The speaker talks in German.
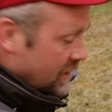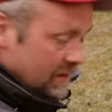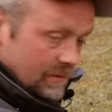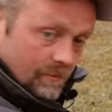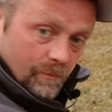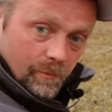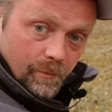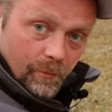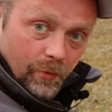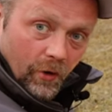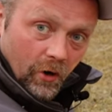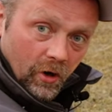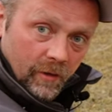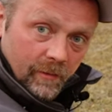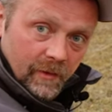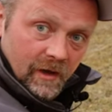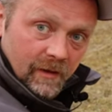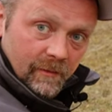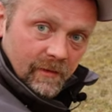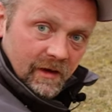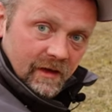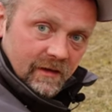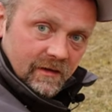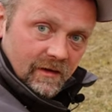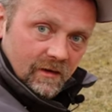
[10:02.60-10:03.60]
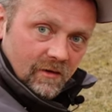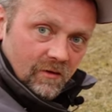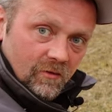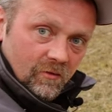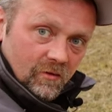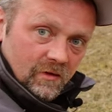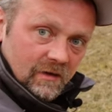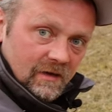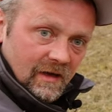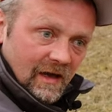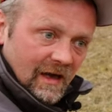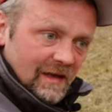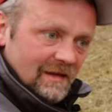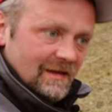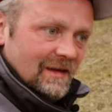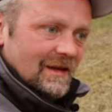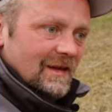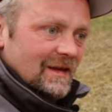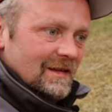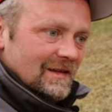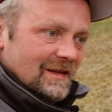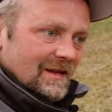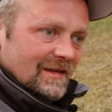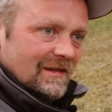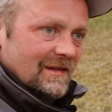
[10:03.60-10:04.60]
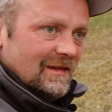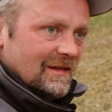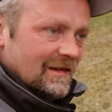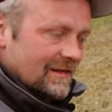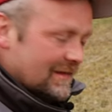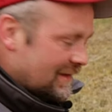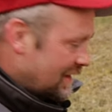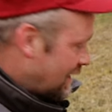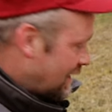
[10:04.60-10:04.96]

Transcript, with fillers: ähm, Bäume im Hintergrund hat, dann sieht